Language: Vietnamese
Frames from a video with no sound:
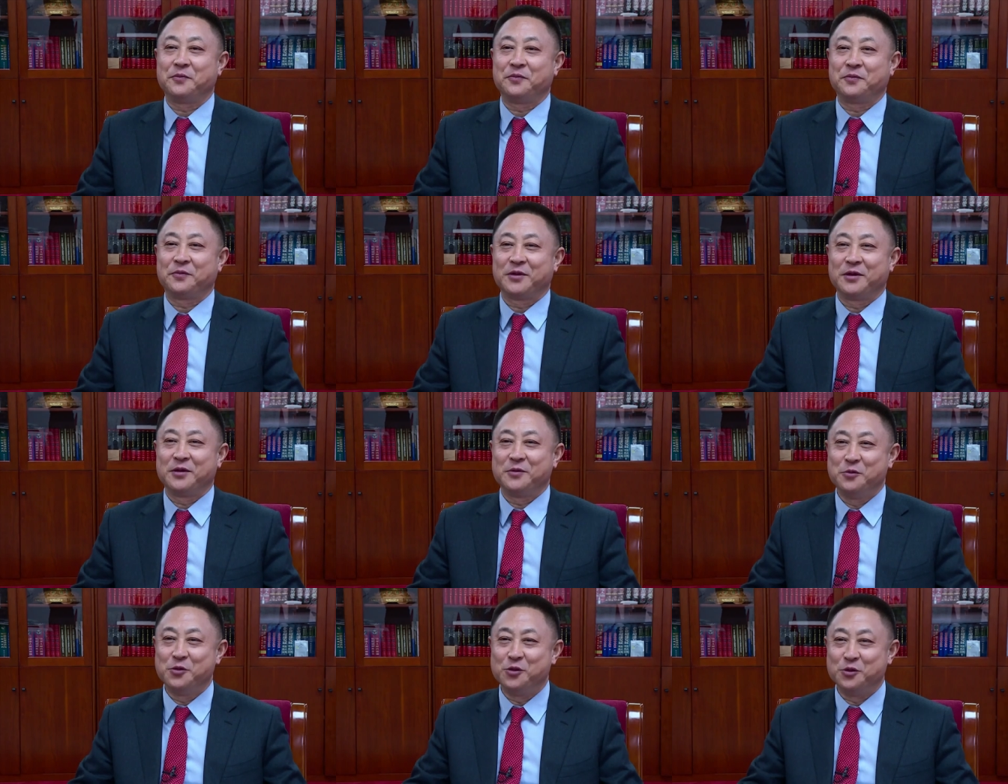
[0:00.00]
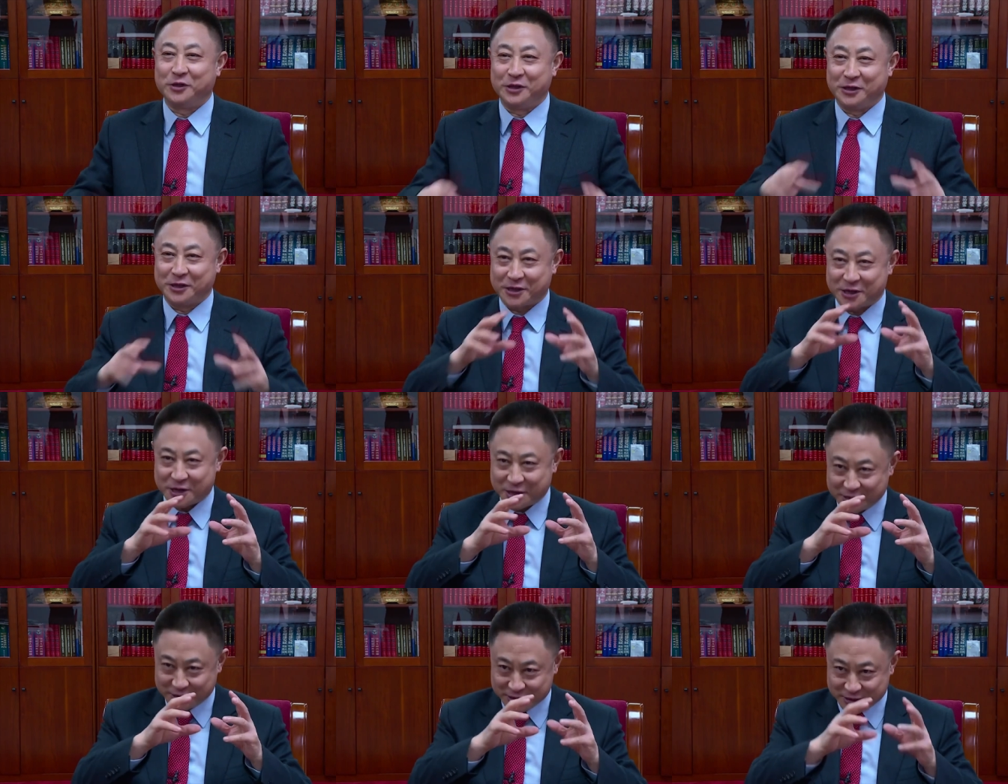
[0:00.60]
châu Phi,
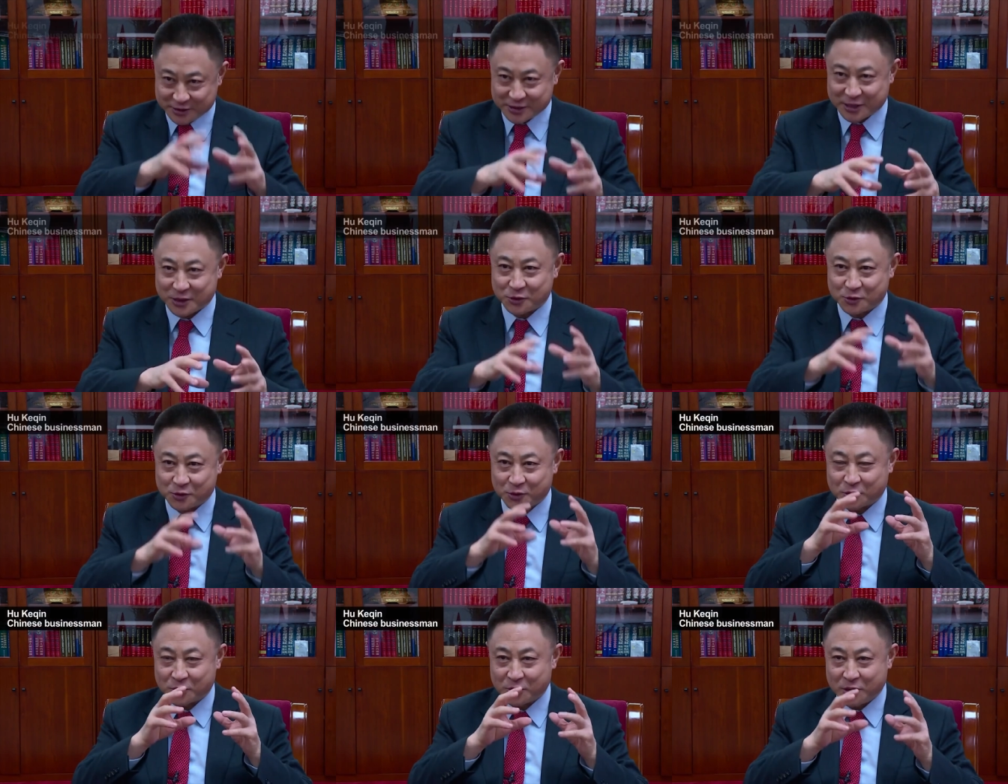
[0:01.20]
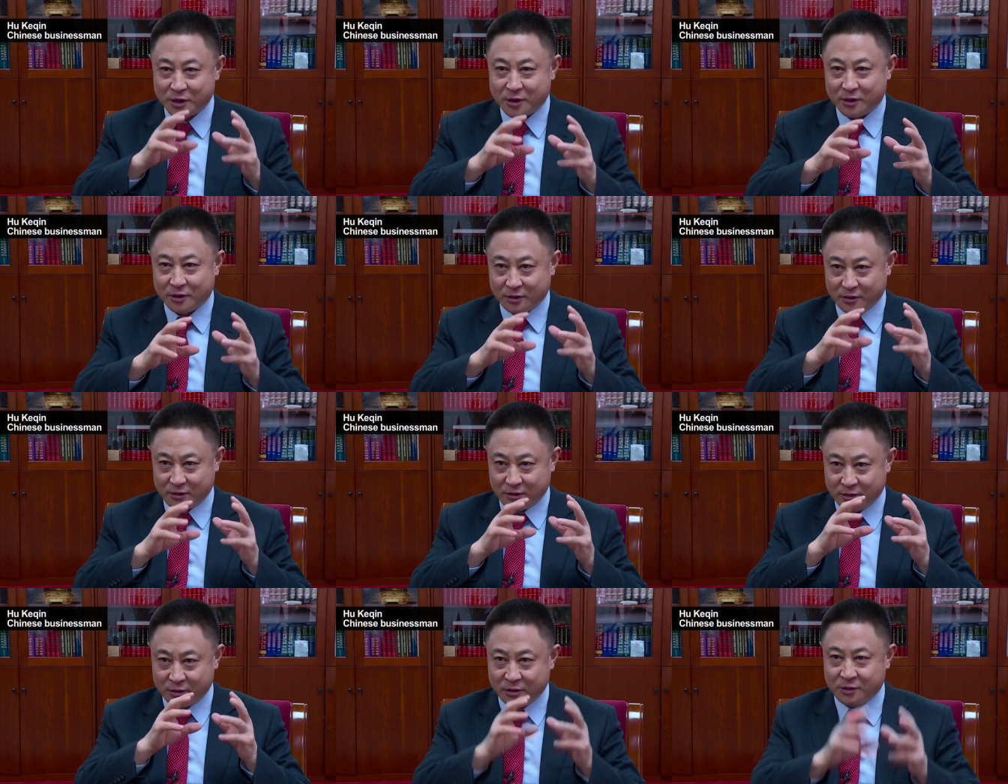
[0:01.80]
châu Mỹ Latin và
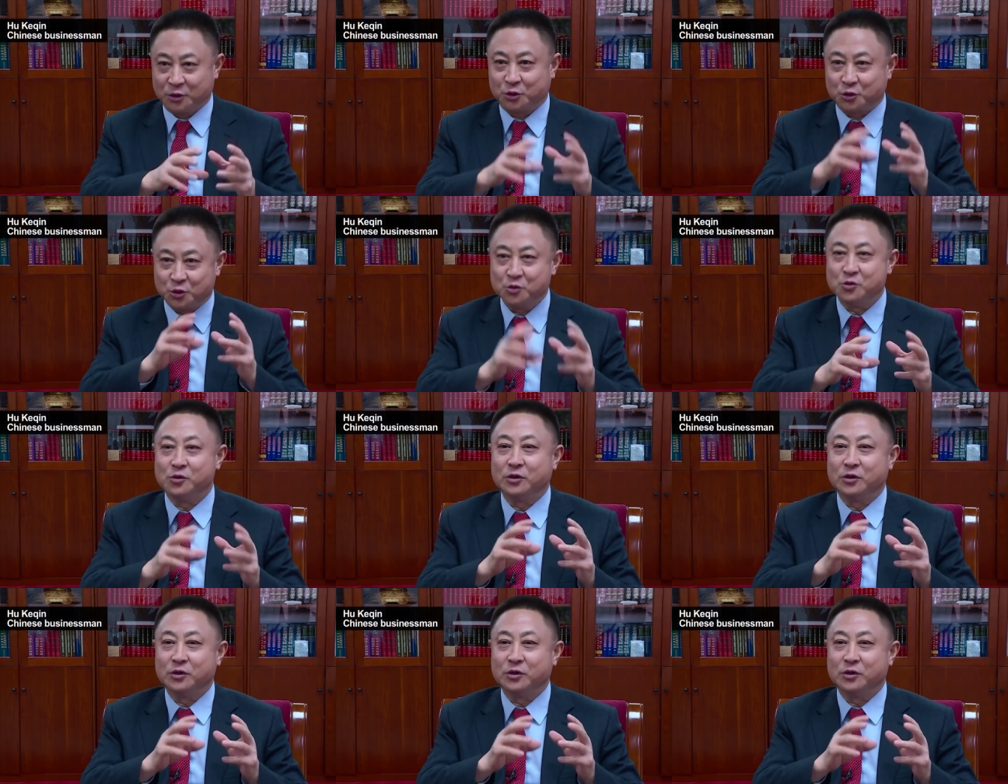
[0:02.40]
Đông Nam Á.